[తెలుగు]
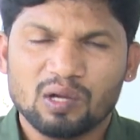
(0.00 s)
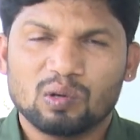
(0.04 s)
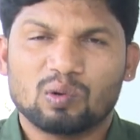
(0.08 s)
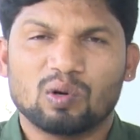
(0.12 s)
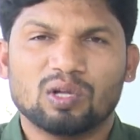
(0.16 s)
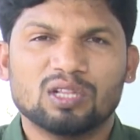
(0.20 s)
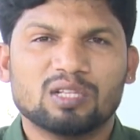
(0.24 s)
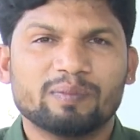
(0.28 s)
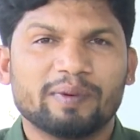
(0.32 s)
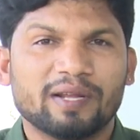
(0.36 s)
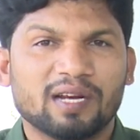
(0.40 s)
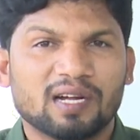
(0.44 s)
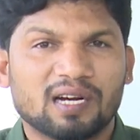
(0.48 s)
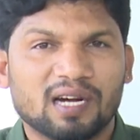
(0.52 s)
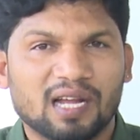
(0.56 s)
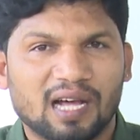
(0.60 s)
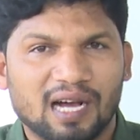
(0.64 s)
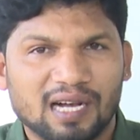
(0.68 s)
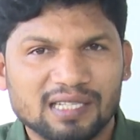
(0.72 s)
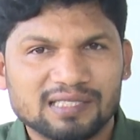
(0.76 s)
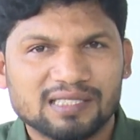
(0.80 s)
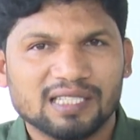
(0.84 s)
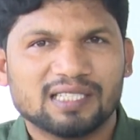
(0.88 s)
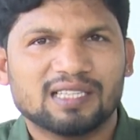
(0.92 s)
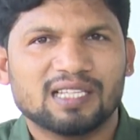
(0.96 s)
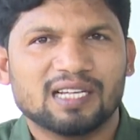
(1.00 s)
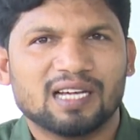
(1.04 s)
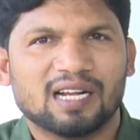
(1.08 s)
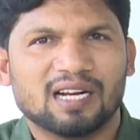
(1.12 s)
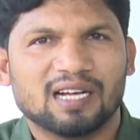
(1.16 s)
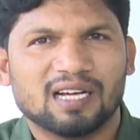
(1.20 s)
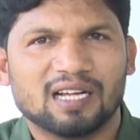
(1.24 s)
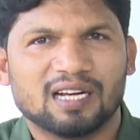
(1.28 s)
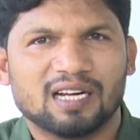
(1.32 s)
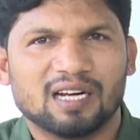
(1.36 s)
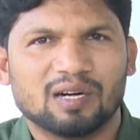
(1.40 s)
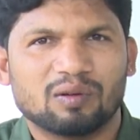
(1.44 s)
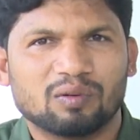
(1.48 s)
కొంతమేర ఇక్కడ
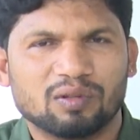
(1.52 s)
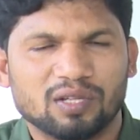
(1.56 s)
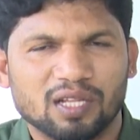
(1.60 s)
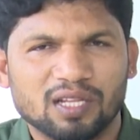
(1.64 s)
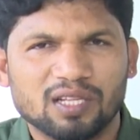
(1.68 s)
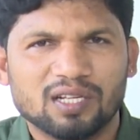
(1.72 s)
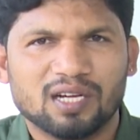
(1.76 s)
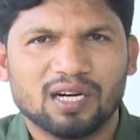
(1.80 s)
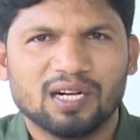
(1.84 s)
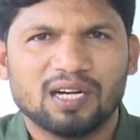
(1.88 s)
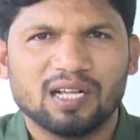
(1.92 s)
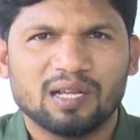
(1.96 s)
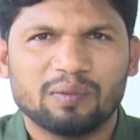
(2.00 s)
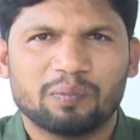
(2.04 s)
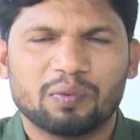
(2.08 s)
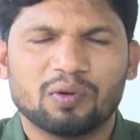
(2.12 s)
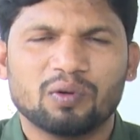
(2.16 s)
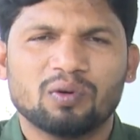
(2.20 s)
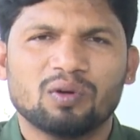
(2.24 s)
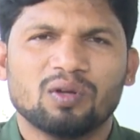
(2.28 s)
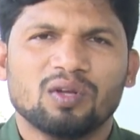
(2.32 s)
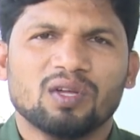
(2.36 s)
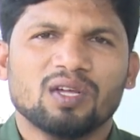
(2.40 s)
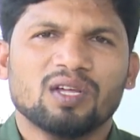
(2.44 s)
ఆసక్తికరంగా నెలకొంది ఎందుకంటే ఇప్పుడు